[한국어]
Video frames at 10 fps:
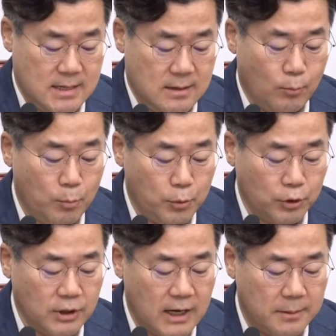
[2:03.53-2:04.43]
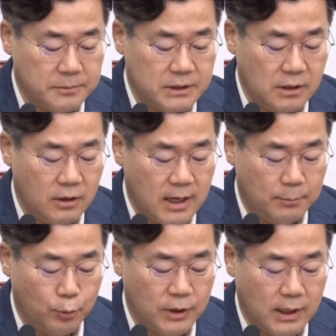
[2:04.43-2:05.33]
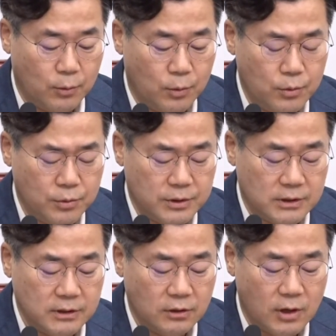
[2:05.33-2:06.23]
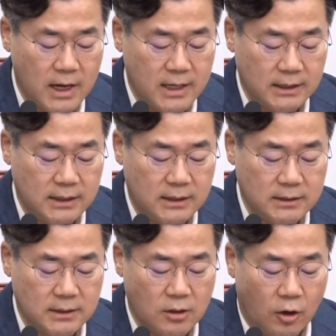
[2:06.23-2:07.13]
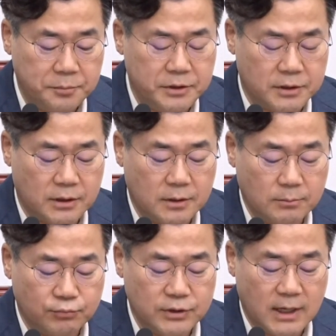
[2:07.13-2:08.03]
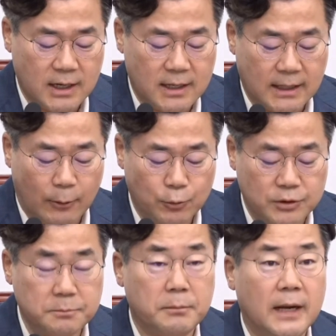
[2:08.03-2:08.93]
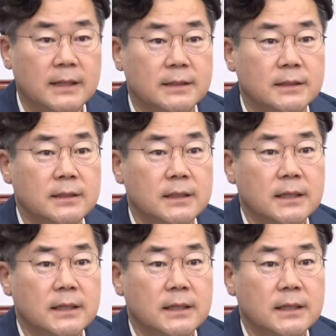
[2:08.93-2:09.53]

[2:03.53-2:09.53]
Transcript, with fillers: 못 먹는 감 찔러나 본다고 증거가 있든 없든 무죄가 나오든 말든